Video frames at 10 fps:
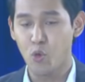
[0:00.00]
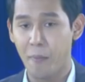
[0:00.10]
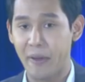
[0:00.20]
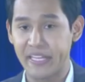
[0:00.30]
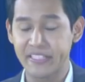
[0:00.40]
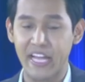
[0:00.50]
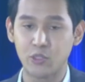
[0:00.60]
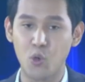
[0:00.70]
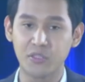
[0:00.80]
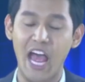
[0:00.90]
ตัวไปตั้งแต่
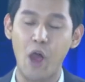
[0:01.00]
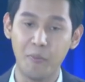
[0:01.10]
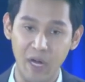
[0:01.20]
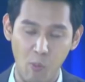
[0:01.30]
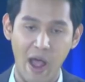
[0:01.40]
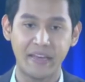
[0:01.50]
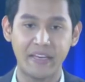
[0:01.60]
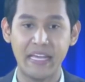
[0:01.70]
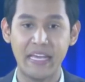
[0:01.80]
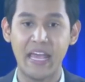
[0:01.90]
ช่วงเช้าเมื่อวาน
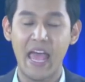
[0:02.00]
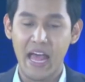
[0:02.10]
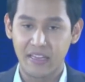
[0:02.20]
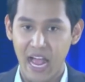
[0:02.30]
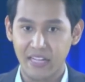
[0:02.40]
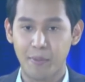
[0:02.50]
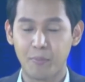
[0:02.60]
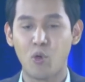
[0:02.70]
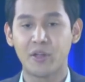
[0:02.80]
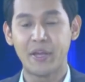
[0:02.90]
นี้ ทางตำ
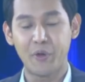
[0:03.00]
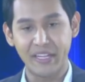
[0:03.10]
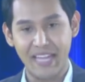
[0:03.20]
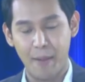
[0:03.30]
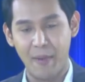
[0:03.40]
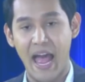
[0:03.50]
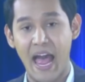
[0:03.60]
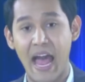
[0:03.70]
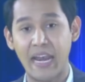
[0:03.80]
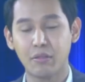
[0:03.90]
รวจได้เร่งตามหา
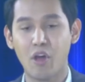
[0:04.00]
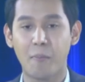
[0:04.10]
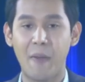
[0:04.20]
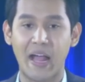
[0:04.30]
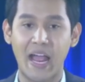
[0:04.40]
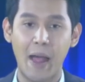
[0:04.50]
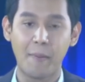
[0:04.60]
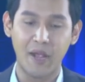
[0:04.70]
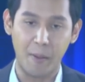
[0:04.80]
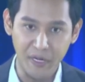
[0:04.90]
และสอบปาก
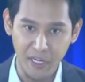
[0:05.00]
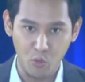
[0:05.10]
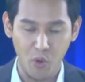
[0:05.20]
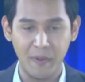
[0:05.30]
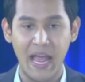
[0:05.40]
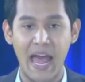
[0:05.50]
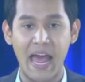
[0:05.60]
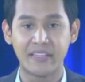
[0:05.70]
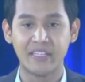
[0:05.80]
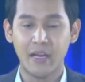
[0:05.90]
คำกับเพื่อนร่วมงาน